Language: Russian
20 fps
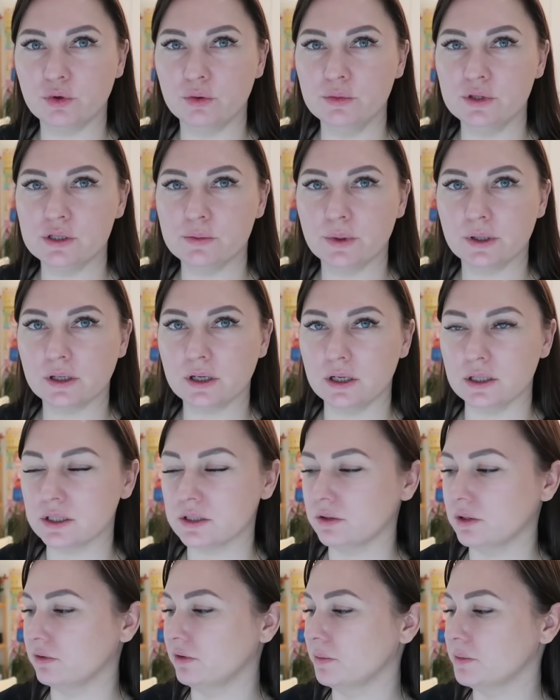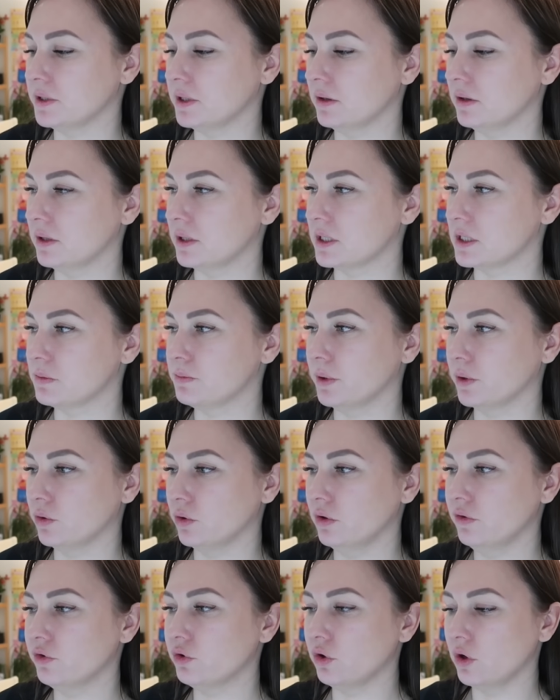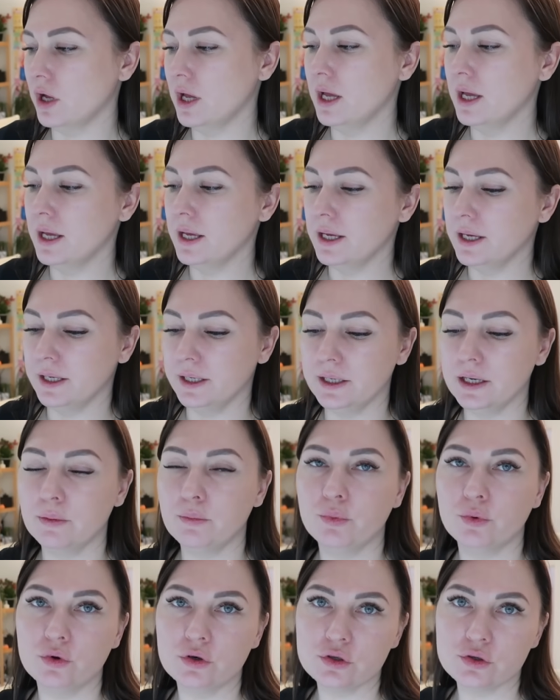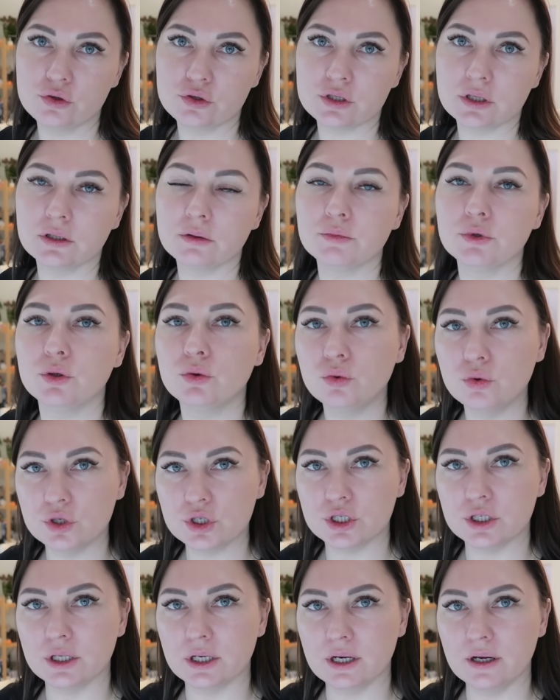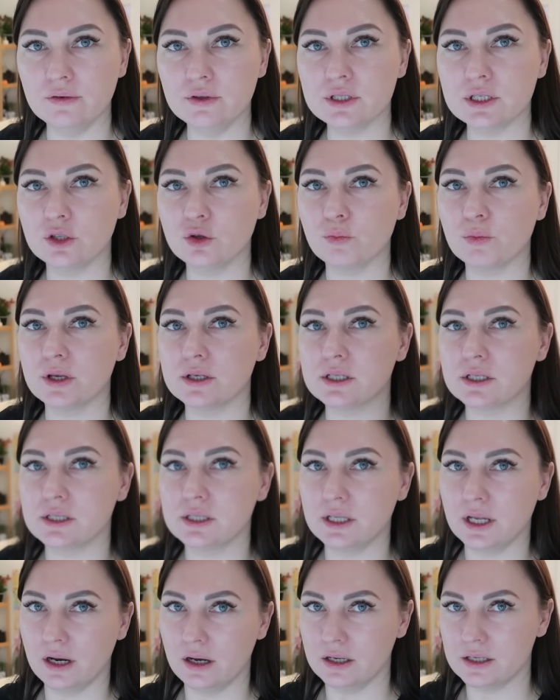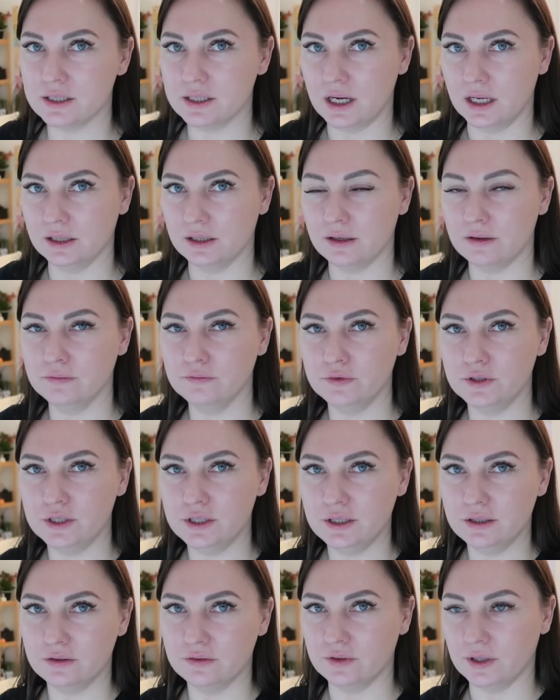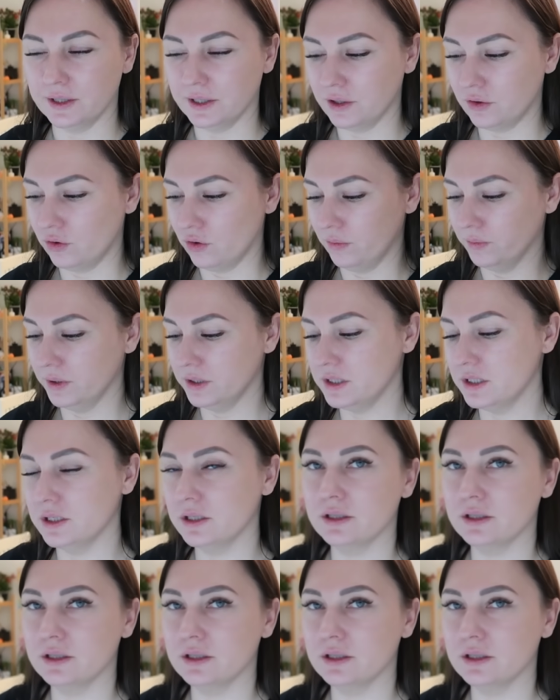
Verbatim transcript: Помните, показывала вам, делала распаковку. Я пользуюсь, она мне очень нравится. Она у меня со стерилизатором висит в ванной комнате.